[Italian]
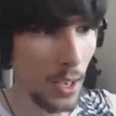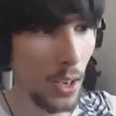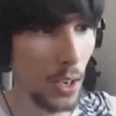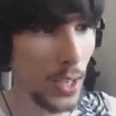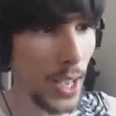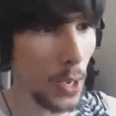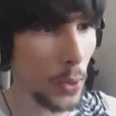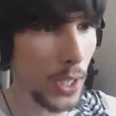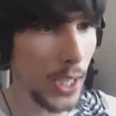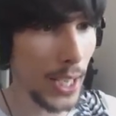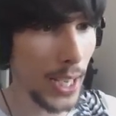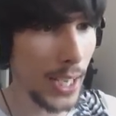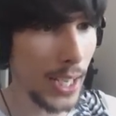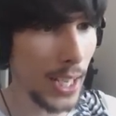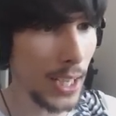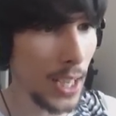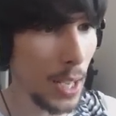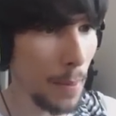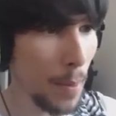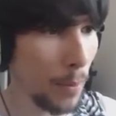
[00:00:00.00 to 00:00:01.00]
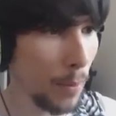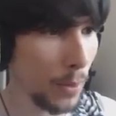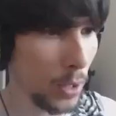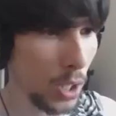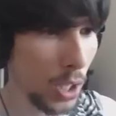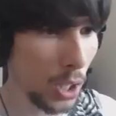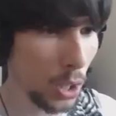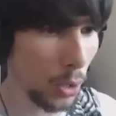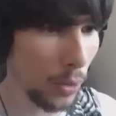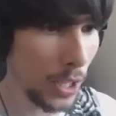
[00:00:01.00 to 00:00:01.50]
Ok, in queste casette abbiamo...
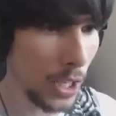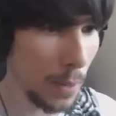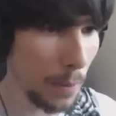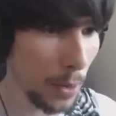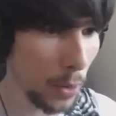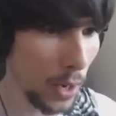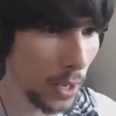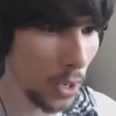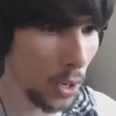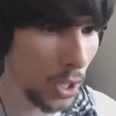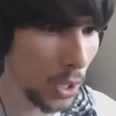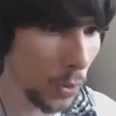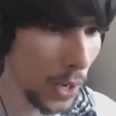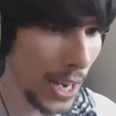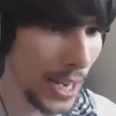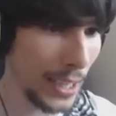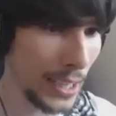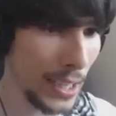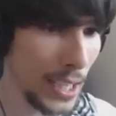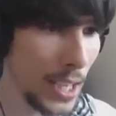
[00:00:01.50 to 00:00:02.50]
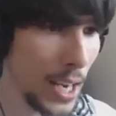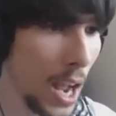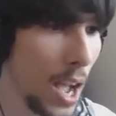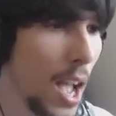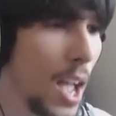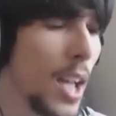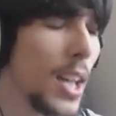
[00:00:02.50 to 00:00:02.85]
si trova sempre qualcosa, una lattina.